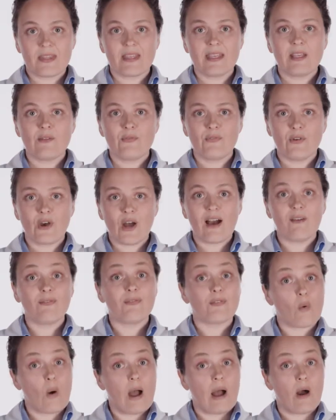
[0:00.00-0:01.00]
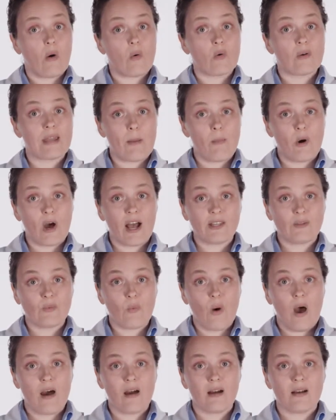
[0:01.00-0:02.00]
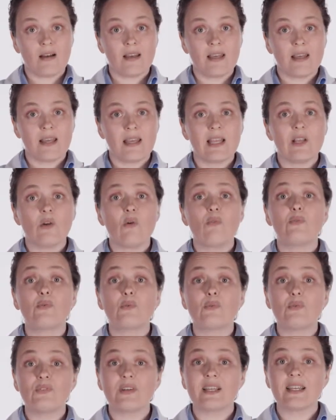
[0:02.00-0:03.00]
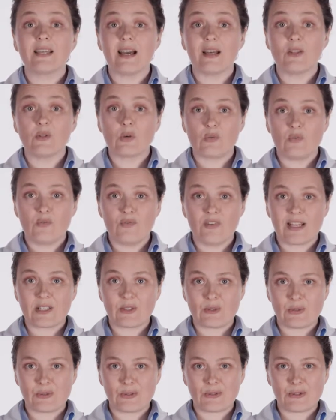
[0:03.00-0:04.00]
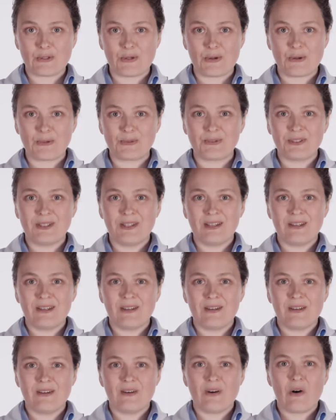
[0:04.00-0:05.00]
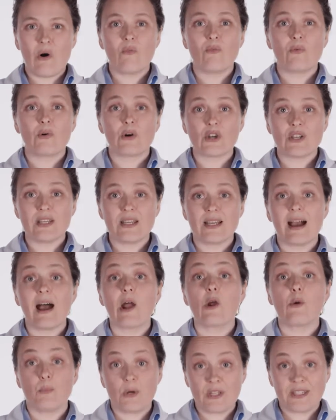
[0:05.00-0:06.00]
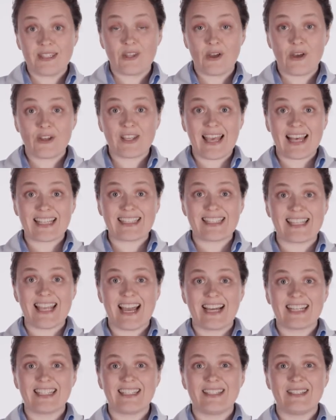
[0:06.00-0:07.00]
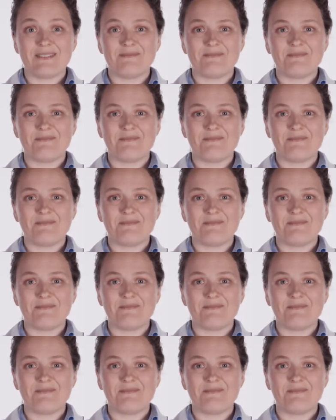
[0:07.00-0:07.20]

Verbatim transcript: Il fera froid au laboratoire et l'on vous couvrira de couvertures chaudes. On vous reliera un moniteur cardiaque.